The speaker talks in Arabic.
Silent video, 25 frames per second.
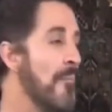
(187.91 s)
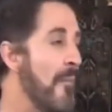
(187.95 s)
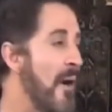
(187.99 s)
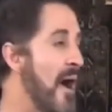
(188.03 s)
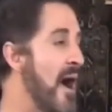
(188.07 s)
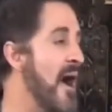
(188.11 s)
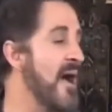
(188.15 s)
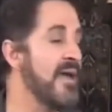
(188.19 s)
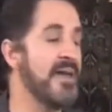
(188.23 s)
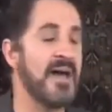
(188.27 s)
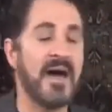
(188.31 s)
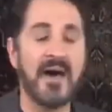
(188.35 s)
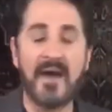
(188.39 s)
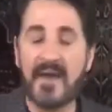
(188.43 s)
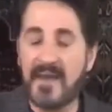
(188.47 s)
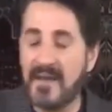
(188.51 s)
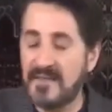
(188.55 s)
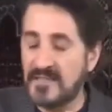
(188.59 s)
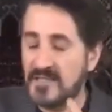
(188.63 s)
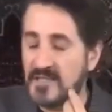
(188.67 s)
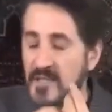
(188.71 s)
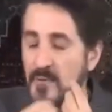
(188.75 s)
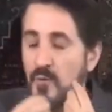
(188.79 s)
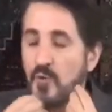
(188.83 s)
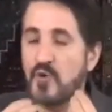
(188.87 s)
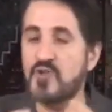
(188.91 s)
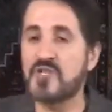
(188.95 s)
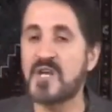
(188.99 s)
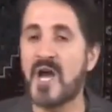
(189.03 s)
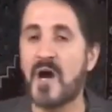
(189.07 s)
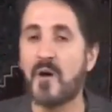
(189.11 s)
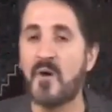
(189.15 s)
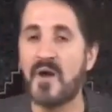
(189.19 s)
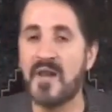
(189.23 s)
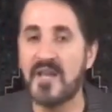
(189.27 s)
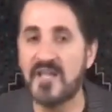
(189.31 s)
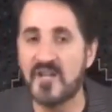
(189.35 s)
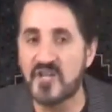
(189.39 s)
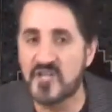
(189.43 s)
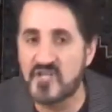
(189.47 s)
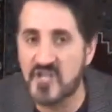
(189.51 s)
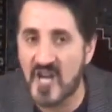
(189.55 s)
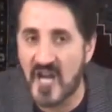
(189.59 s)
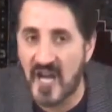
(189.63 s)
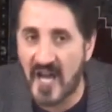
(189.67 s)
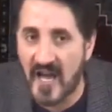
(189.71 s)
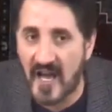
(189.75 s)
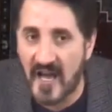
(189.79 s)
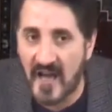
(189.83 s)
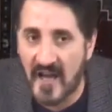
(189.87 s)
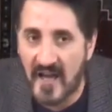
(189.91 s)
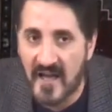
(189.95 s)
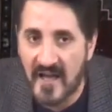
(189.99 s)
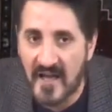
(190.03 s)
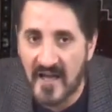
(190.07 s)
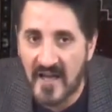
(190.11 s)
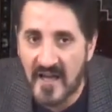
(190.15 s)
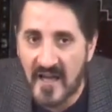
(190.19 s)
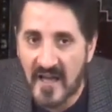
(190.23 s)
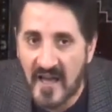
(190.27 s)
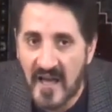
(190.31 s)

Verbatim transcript: ما هي عقيدة المرجئة والإرجاء؟